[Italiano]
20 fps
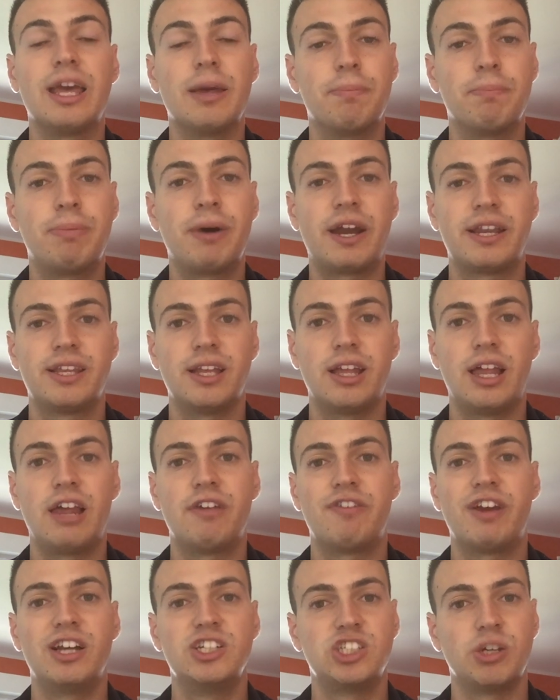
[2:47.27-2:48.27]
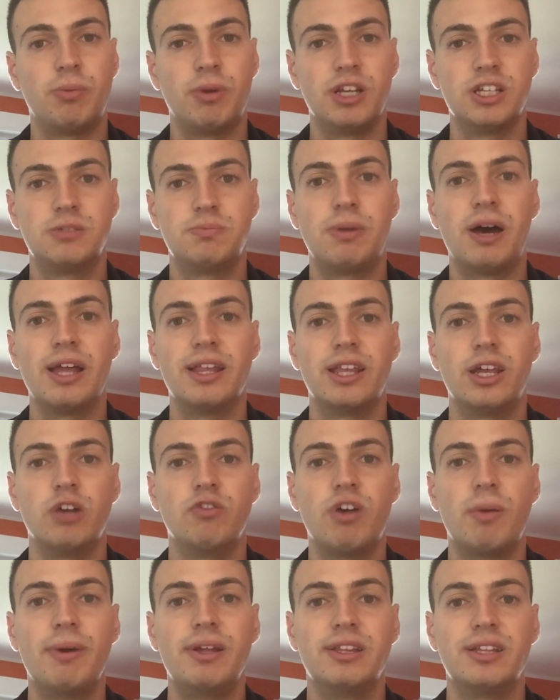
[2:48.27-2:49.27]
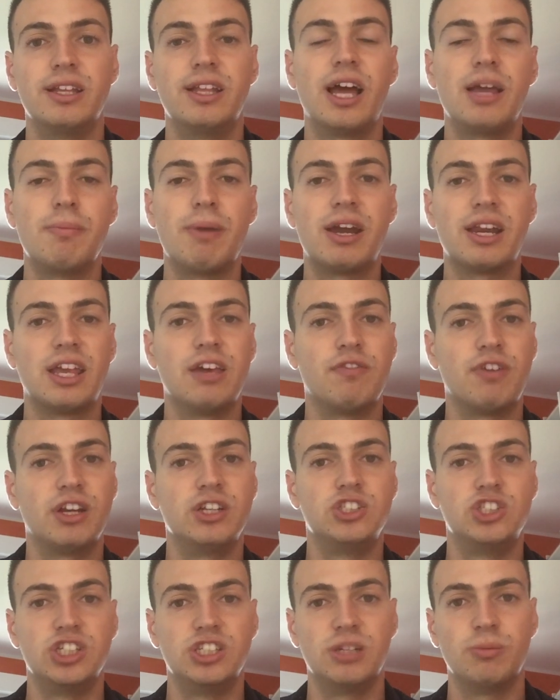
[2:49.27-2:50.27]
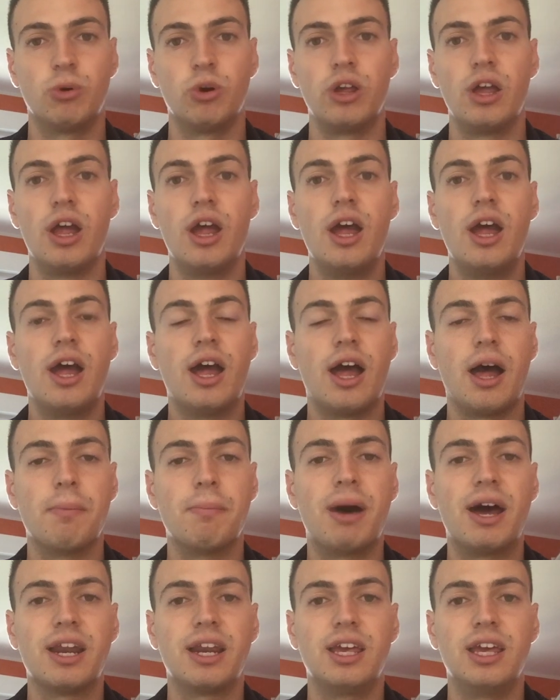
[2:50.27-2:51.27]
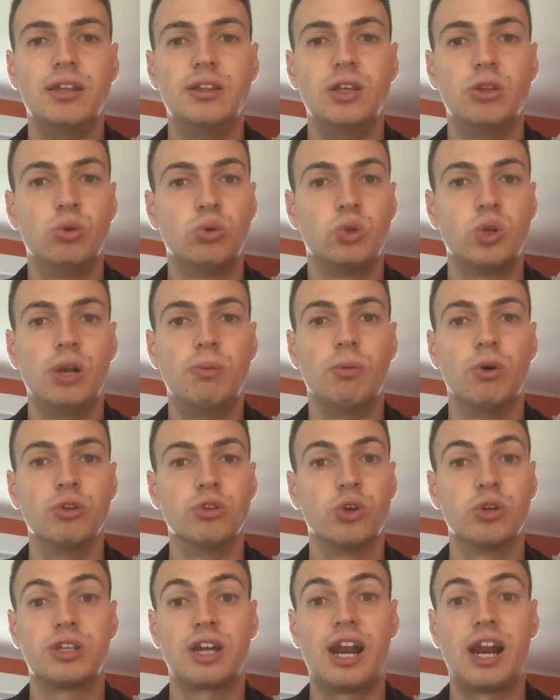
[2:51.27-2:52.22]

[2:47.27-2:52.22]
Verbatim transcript: che parte dalla Francia per espandere ovviamente dai marchi francesi poi a marchi di tutto il mondo.